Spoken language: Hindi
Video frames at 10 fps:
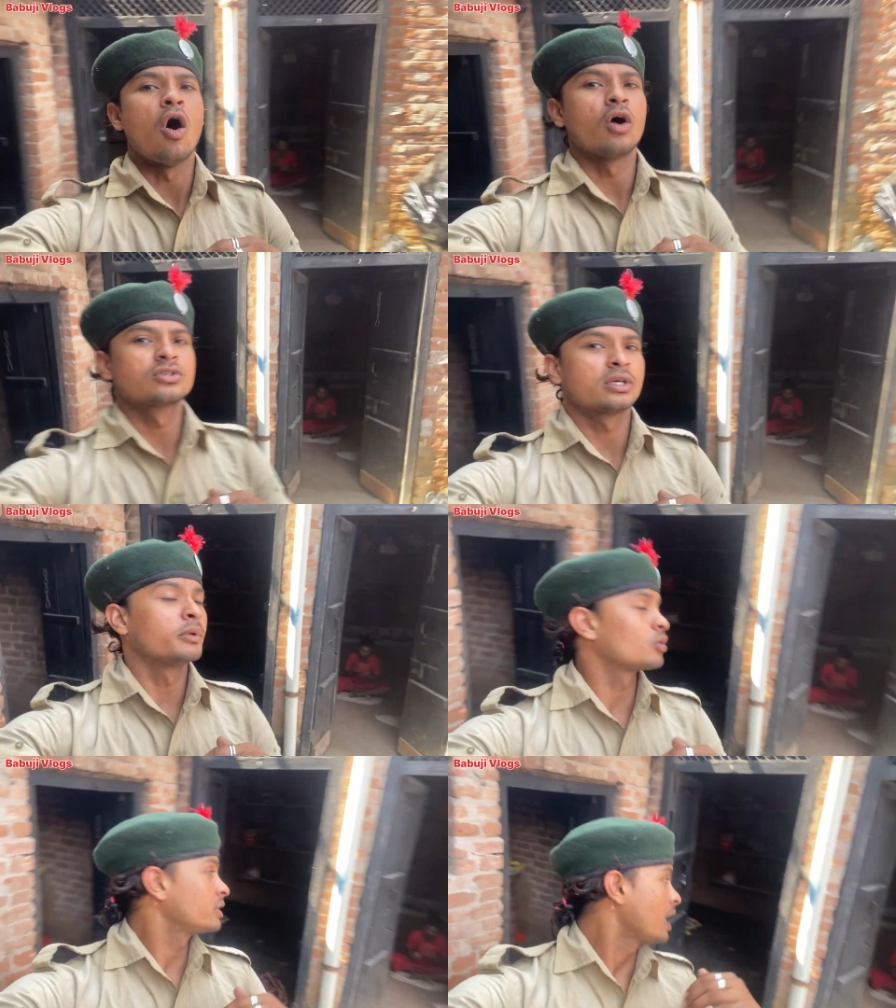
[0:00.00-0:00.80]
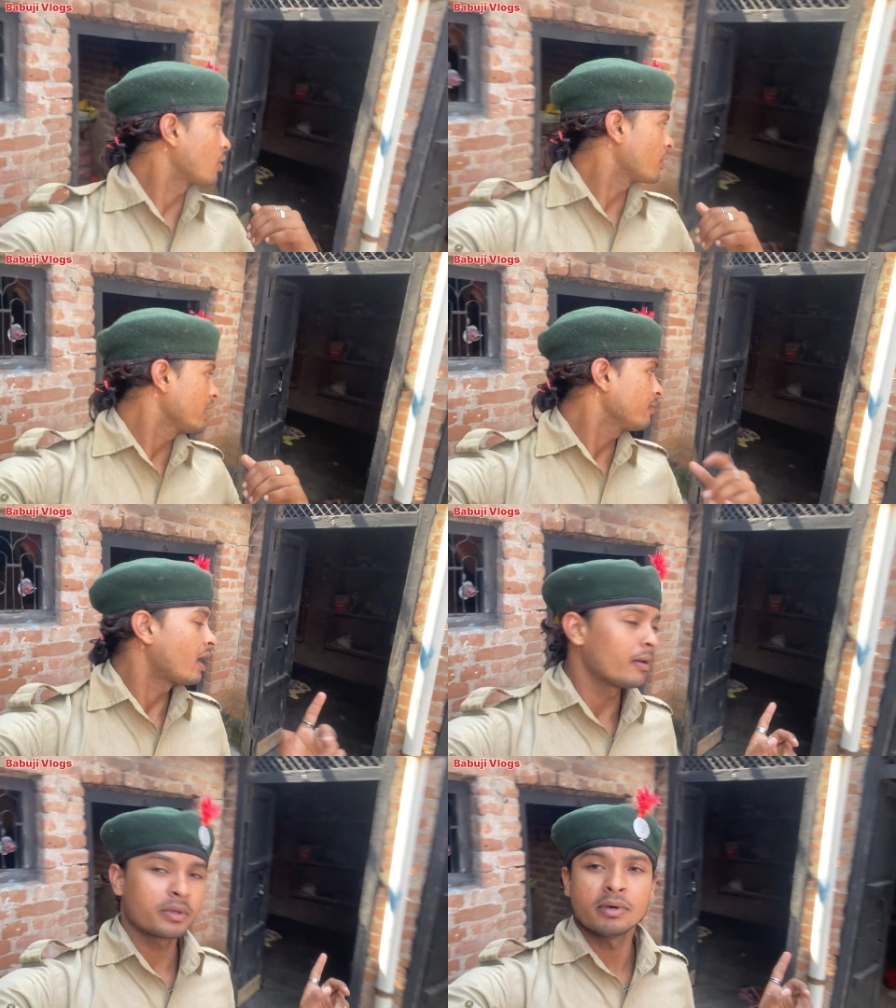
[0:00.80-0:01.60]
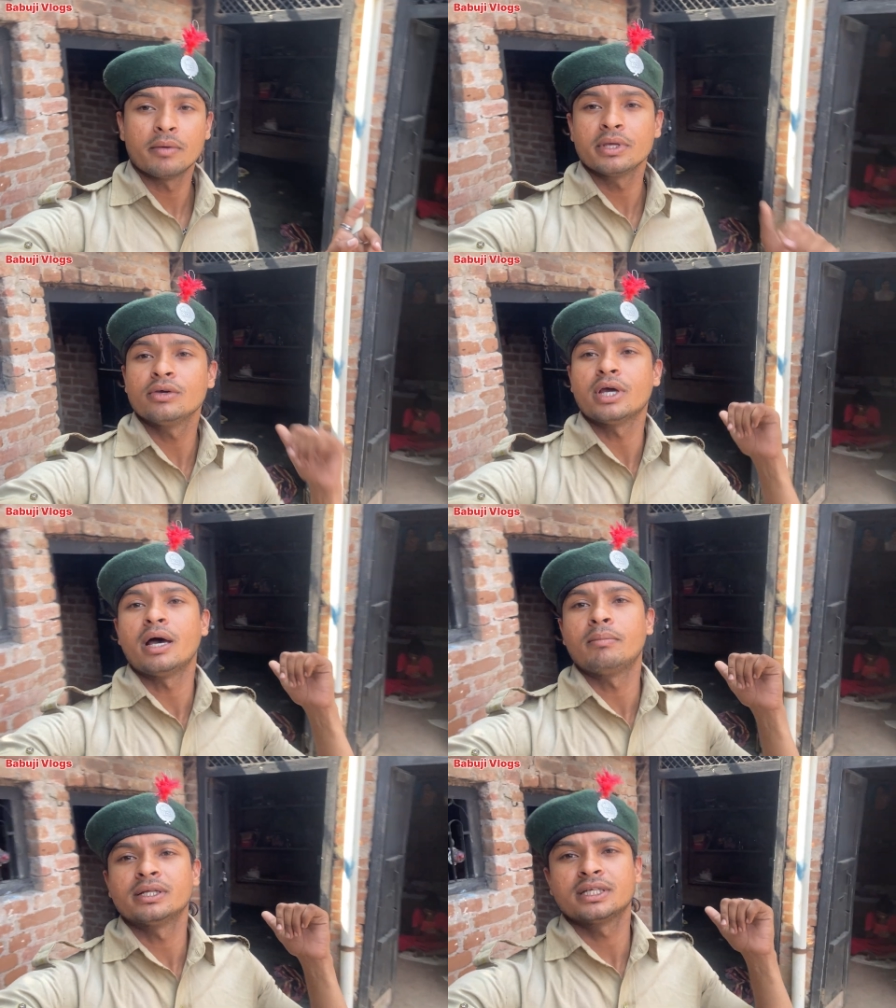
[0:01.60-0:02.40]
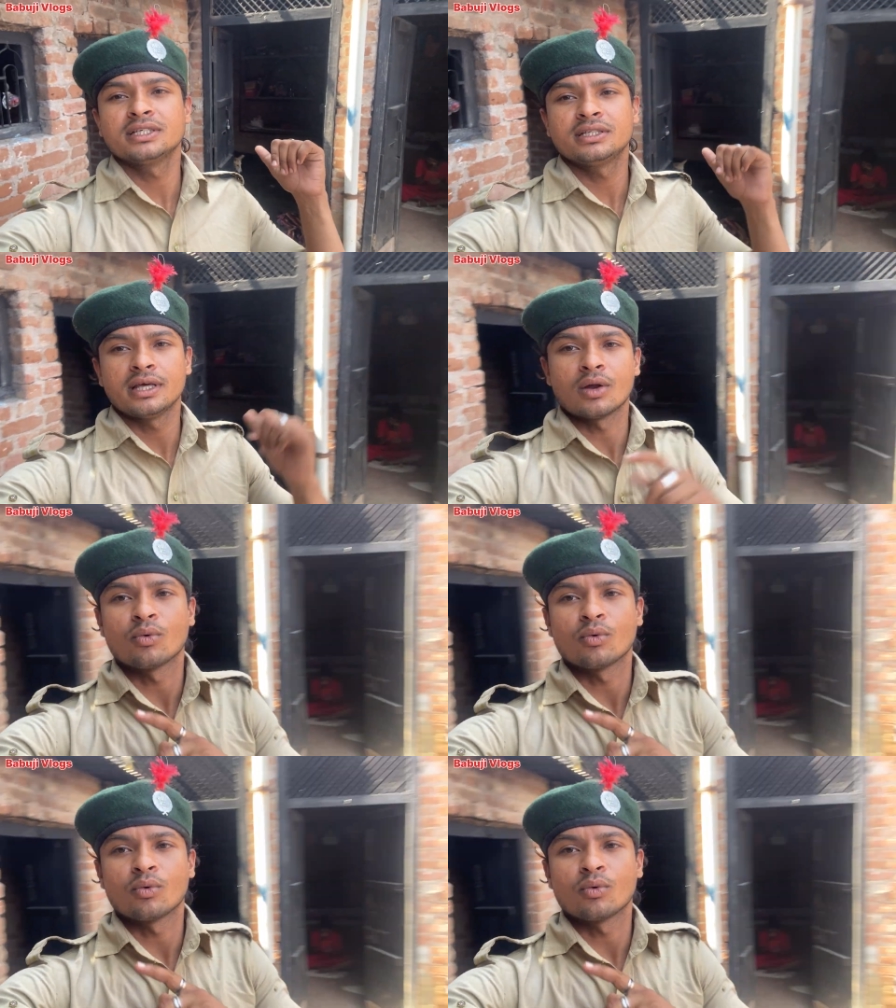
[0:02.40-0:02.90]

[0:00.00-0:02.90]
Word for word: और सभी लोग तैयार हो रहे हैं वहाँ आपकी भाभी है वहाँ माता जी तैयार हो